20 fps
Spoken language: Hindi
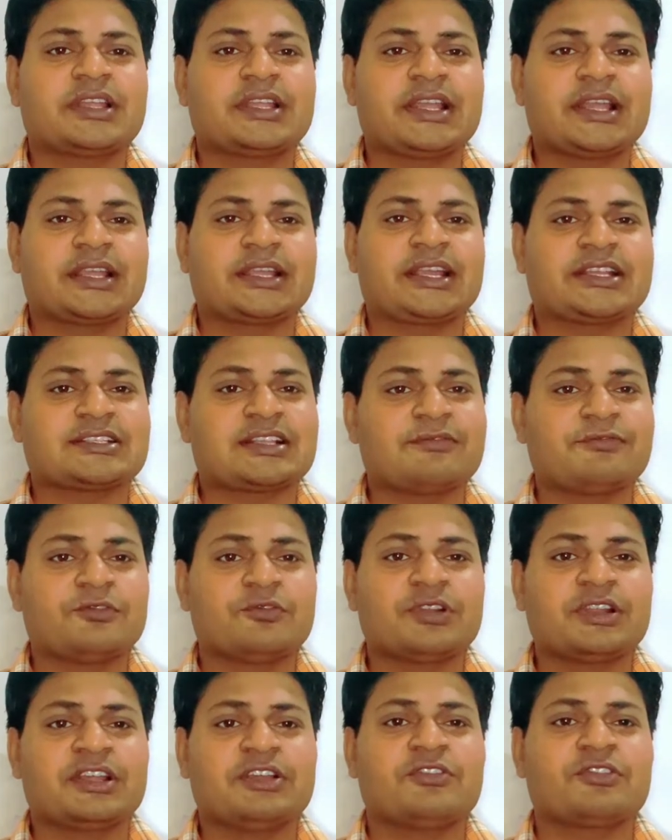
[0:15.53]
कि ये कैसा
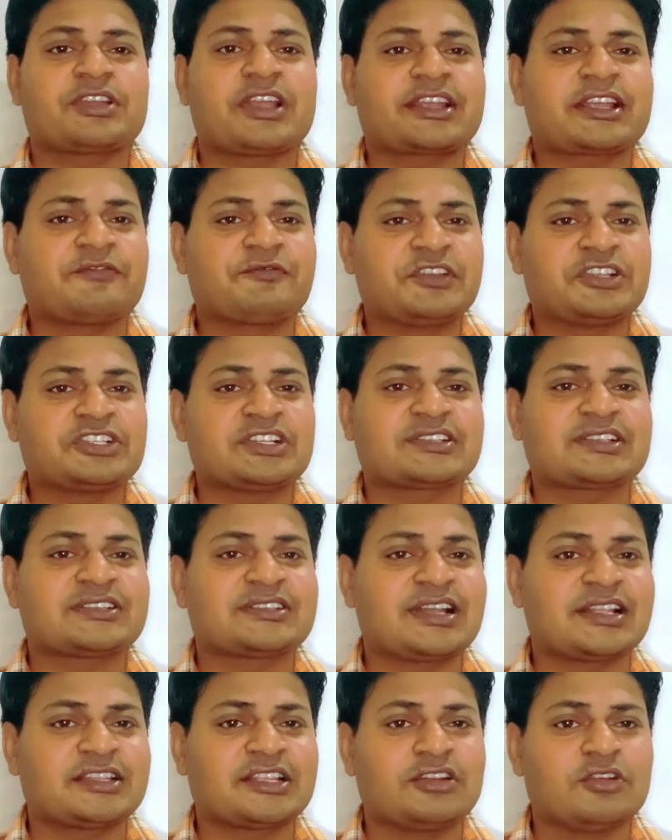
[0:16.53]
फ़ोन है और क्या क्या फीचर्स के
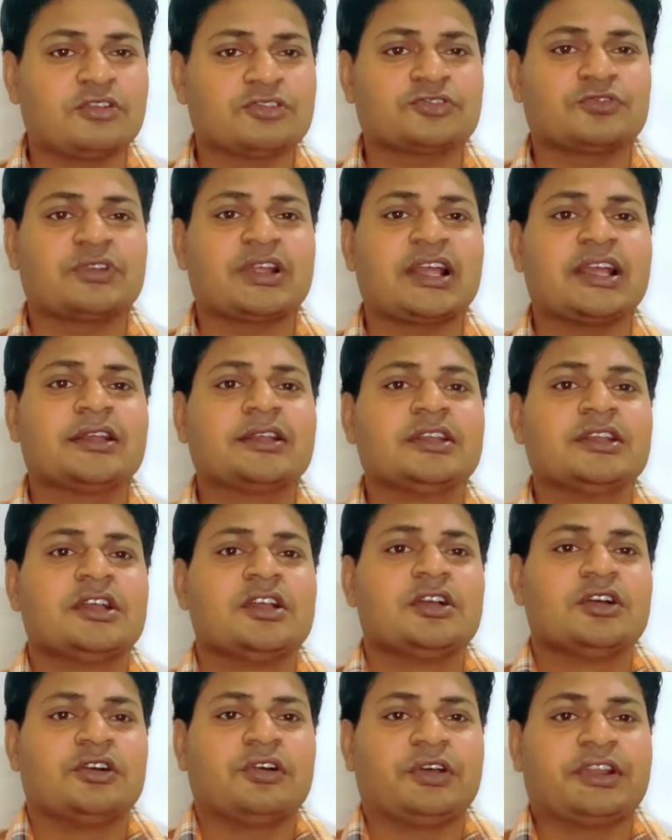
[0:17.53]
साथ ये लॉन्च हो रहा है
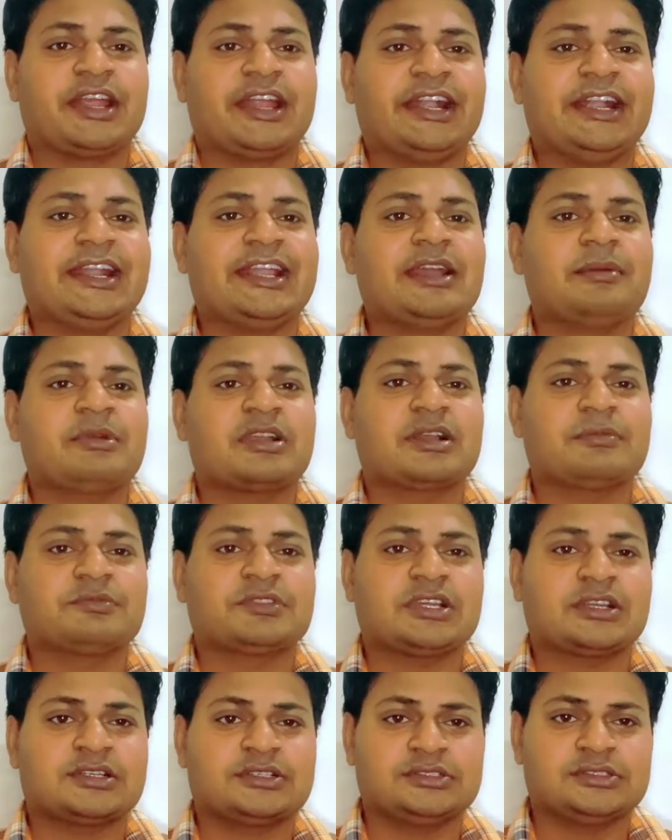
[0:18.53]
और ये इंडिया में
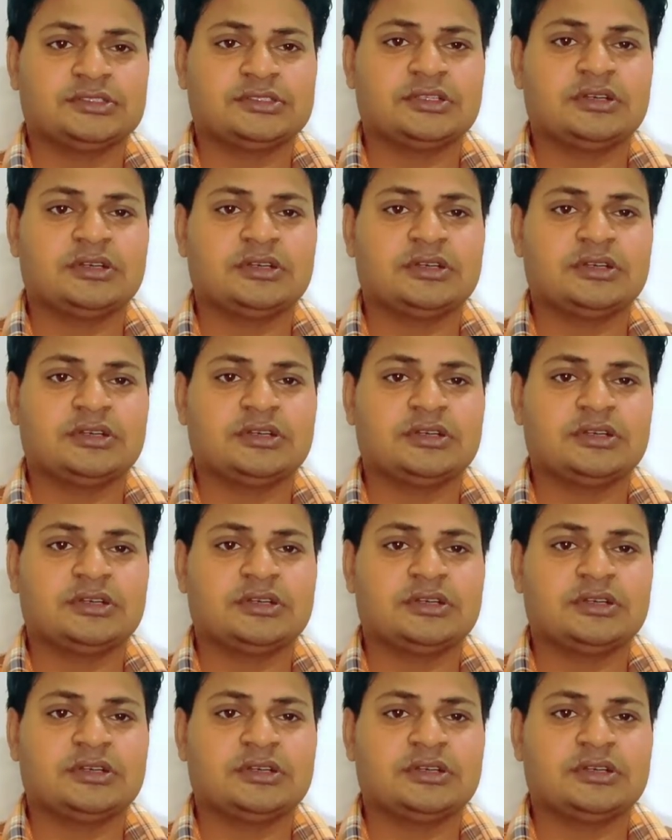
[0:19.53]
कब तक